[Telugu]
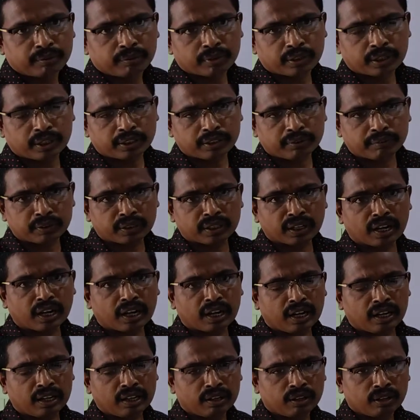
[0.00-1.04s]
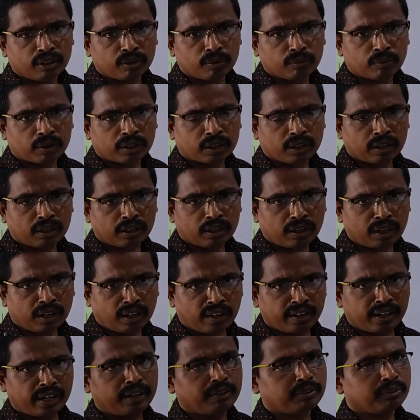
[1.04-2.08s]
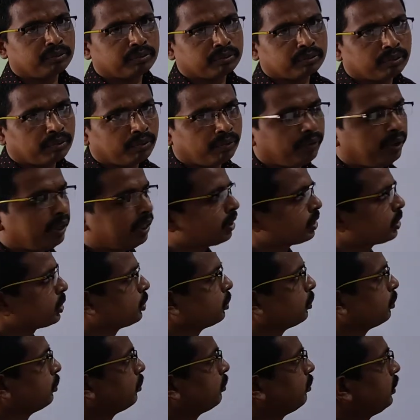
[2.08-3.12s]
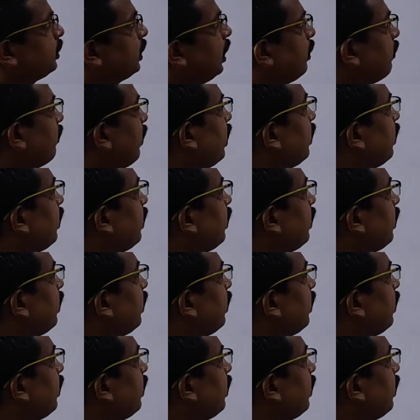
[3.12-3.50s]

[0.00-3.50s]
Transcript: ఒక ఈ విధంగా ఒక హండ్రెడ్ వీడియోస్ చేయటం